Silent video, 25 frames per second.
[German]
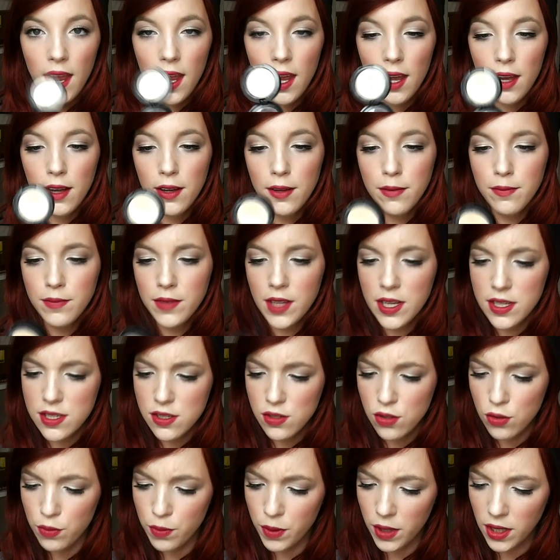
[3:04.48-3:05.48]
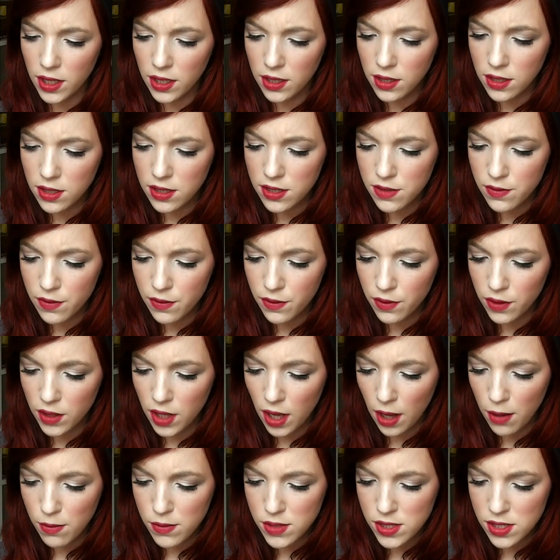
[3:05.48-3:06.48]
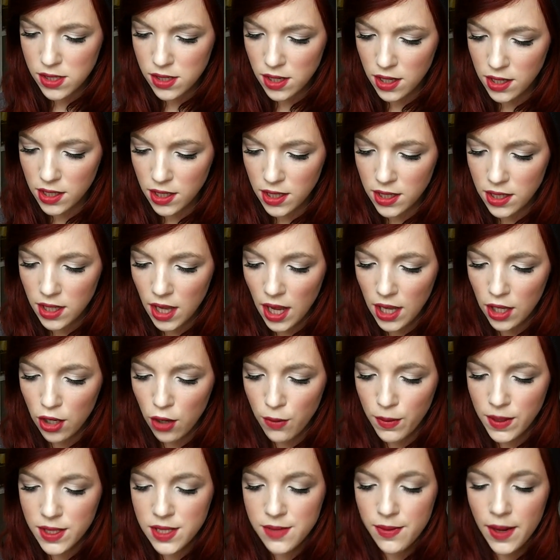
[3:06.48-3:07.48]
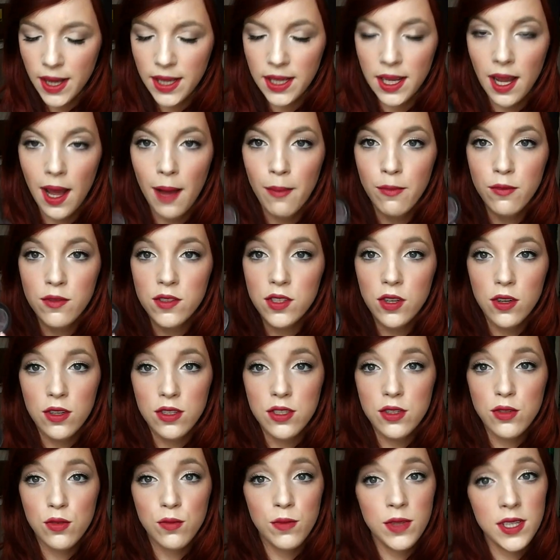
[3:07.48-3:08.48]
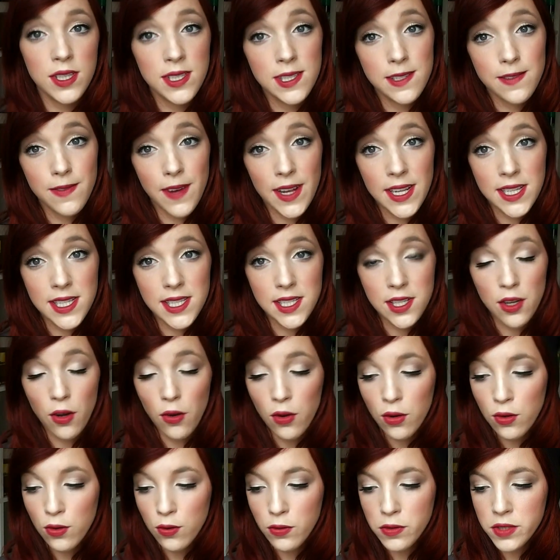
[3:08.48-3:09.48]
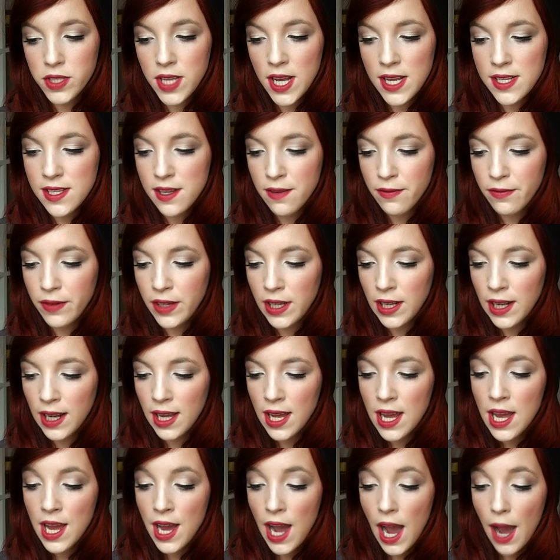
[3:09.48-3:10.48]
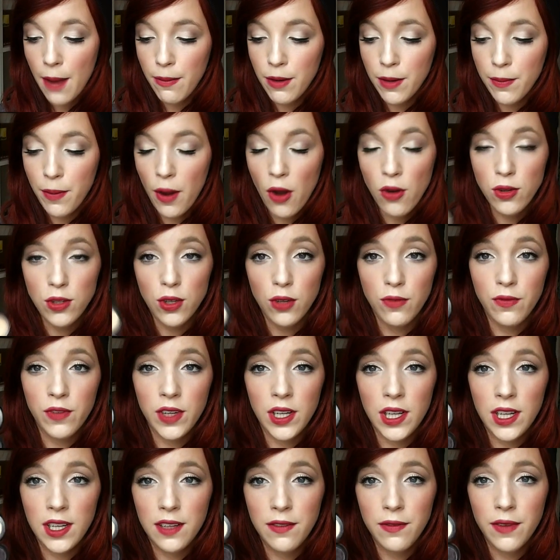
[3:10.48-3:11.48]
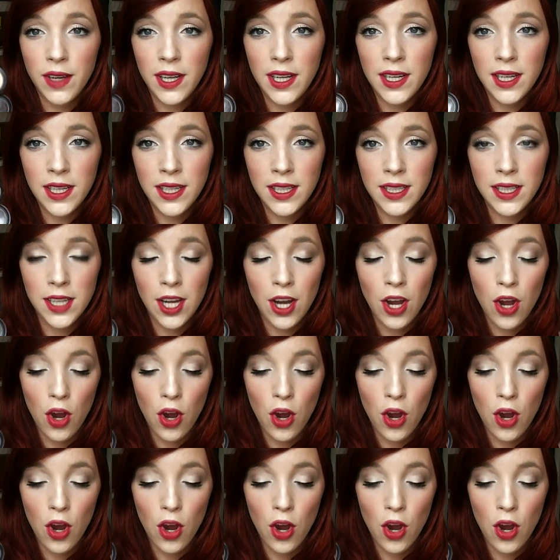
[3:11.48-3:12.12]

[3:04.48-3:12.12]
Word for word: Ähm, da sind übrigens, wie viel Gramm sind da drin? 3,2 Gramm und es kostet um die 20 Euro. Sehr, sehr viel, aber ihr braucht auch wirklich wenig.